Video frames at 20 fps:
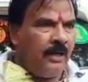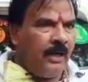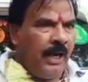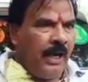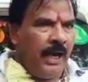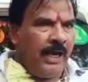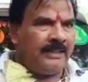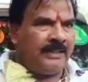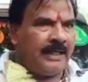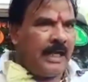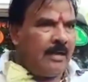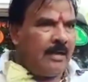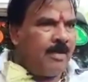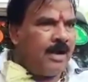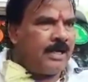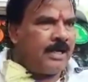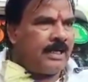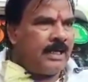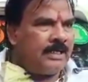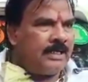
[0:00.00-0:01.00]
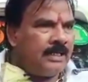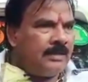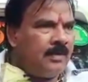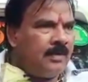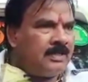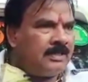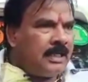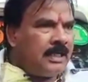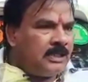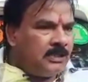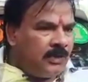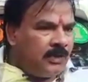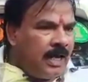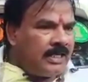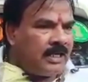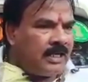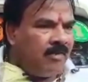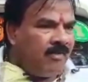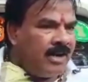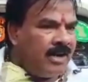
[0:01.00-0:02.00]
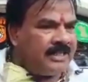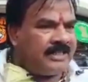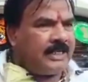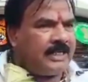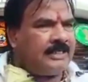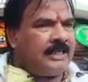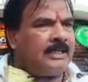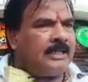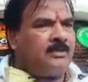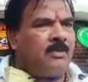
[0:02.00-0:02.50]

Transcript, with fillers: तो वह भी इन दोनों वीडियो पर क्लिक करके देख सकते हैं